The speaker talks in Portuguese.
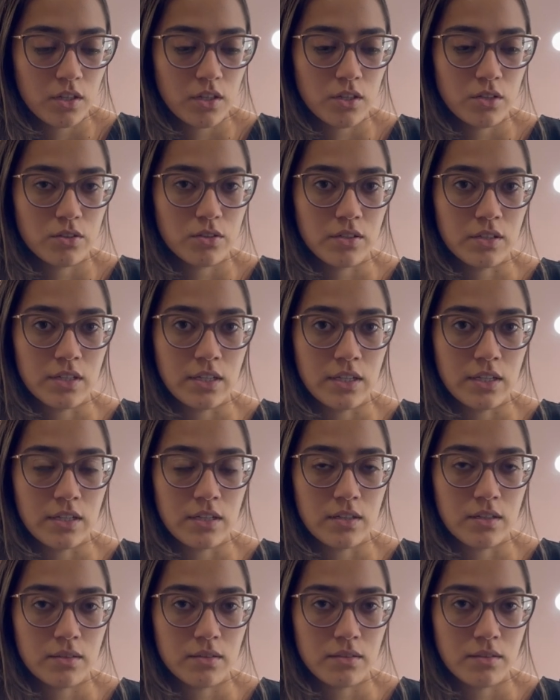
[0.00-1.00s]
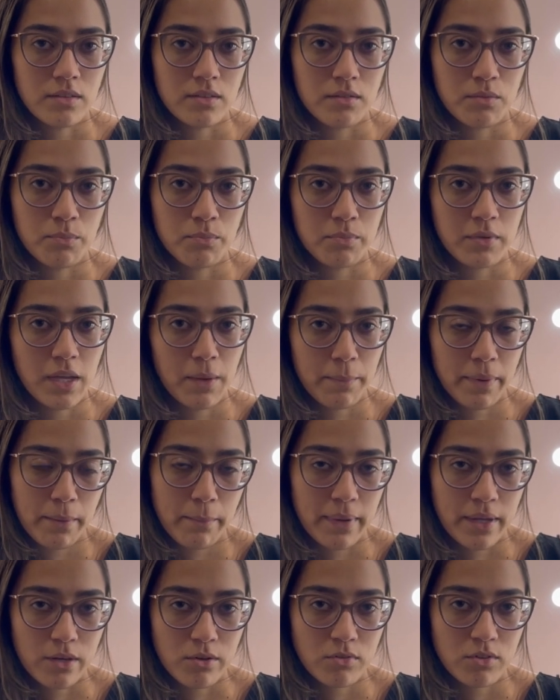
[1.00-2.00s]
no dia
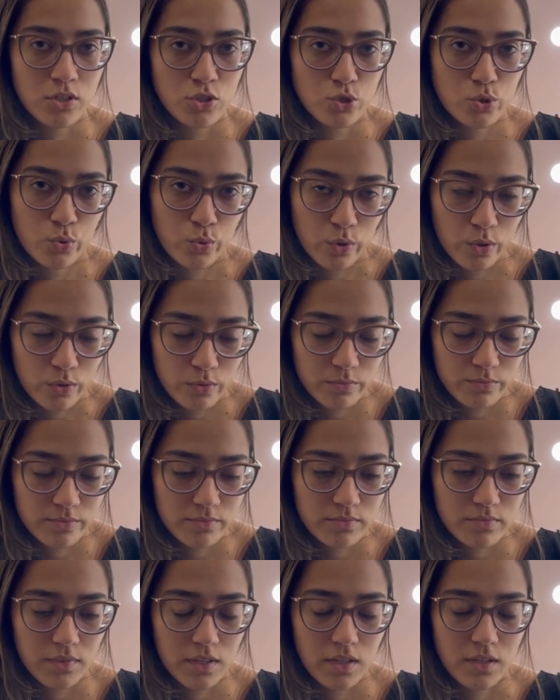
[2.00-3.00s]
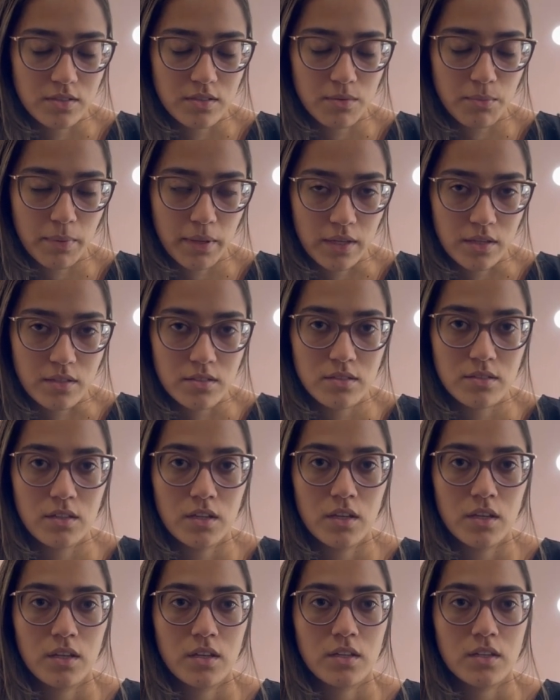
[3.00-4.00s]
1 de julho, esse mês,
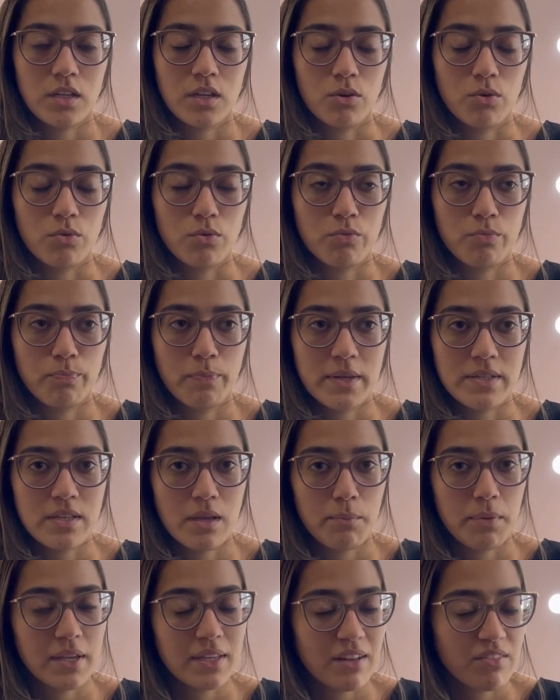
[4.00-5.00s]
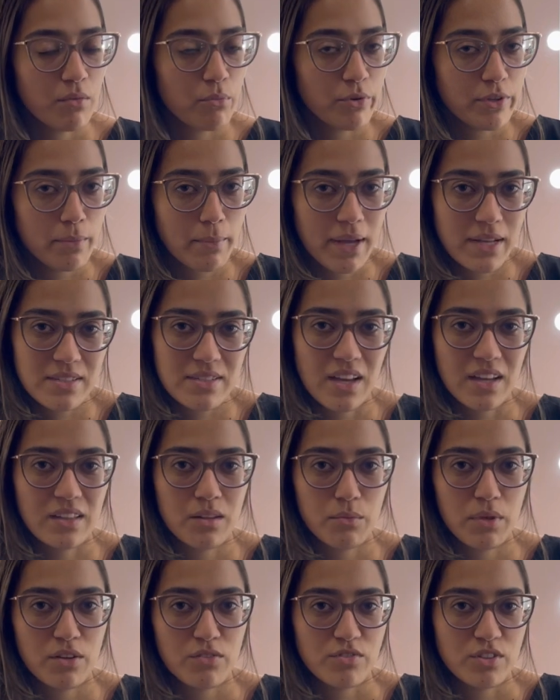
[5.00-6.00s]
que eu percebi que estava muito embaçada
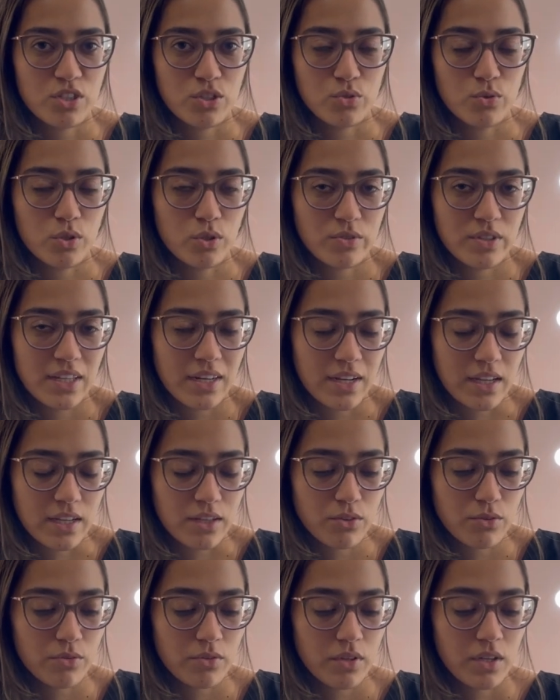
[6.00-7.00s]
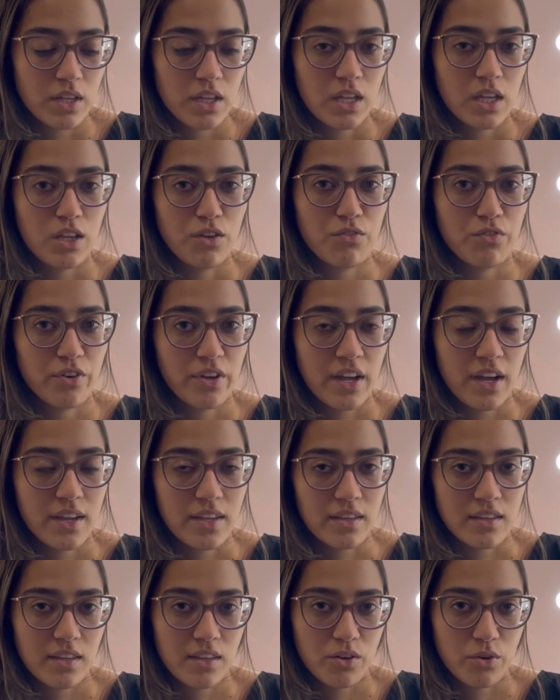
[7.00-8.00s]
a minha vista do olho direito, e foi
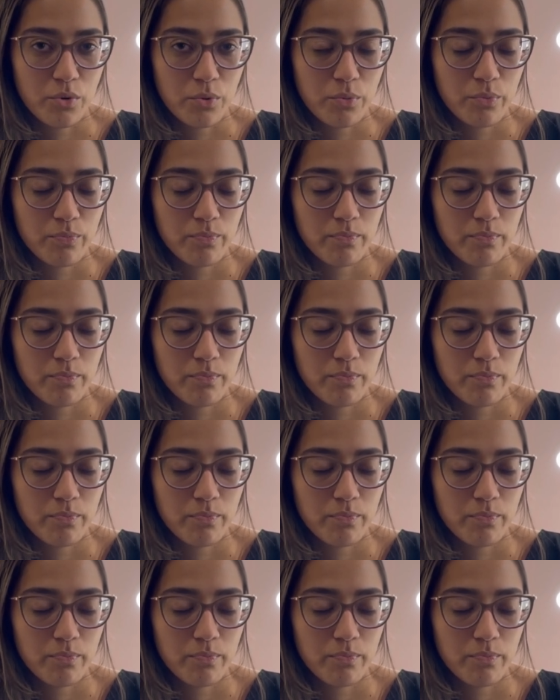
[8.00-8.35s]
aí que eu